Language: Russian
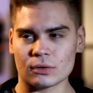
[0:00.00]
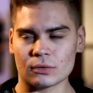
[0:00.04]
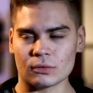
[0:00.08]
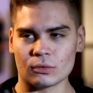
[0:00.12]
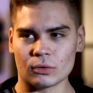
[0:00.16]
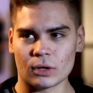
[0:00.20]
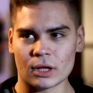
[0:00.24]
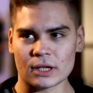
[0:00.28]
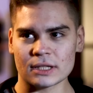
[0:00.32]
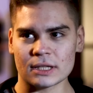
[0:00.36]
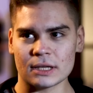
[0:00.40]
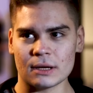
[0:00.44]
Но ну, у
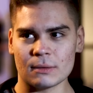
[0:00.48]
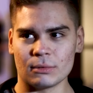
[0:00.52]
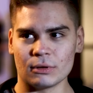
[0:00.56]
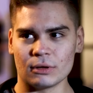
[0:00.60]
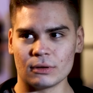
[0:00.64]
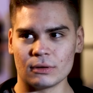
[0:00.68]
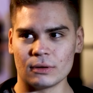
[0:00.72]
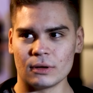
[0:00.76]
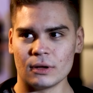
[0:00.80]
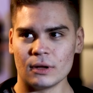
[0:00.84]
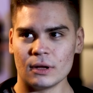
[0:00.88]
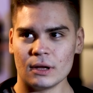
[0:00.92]
нас не
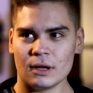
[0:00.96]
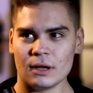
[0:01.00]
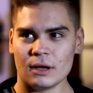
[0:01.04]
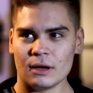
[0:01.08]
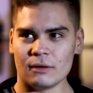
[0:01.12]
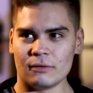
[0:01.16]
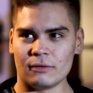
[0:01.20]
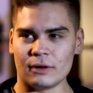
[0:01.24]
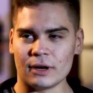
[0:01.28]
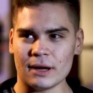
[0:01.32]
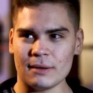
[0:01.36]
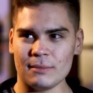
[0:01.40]
было
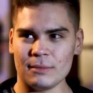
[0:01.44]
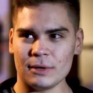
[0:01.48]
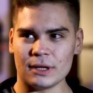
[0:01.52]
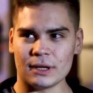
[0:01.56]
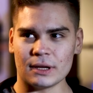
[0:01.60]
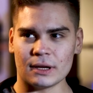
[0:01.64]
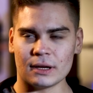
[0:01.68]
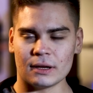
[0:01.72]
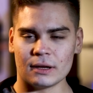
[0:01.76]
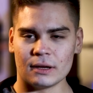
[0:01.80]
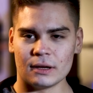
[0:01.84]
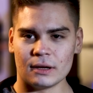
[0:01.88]

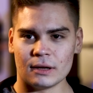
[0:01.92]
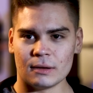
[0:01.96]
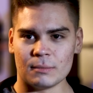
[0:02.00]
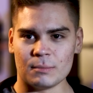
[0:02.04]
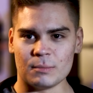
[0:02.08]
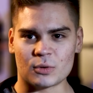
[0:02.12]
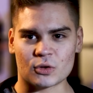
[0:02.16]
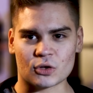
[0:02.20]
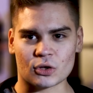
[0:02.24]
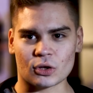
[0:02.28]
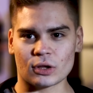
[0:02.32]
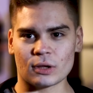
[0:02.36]
времени
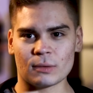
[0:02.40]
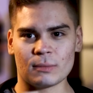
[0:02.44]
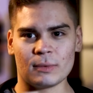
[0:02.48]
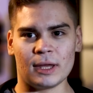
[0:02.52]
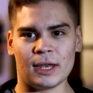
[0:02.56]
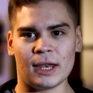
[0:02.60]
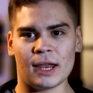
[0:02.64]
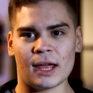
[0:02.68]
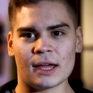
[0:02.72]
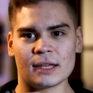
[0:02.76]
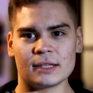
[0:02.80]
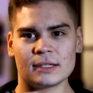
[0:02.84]
что-то
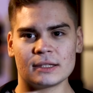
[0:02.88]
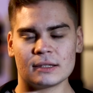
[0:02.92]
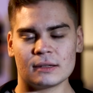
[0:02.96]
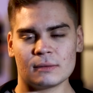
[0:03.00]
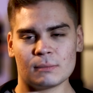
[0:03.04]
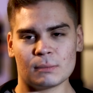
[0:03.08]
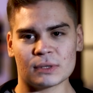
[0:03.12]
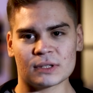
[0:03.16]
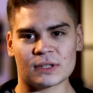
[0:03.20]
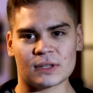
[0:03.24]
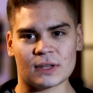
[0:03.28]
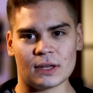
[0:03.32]
менять.
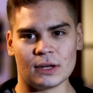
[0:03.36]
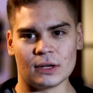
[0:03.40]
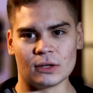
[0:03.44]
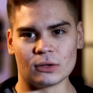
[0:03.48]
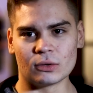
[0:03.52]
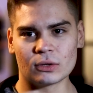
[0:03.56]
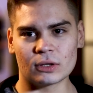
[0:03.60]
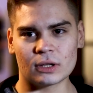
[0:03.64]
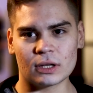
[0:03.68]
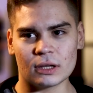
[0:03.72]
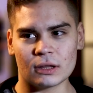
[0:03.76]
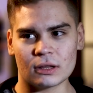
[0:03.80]
Постоянно
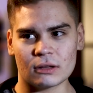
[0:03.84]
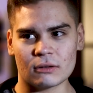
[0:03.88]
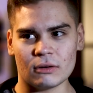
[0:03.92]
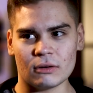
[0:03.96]
идут какие-то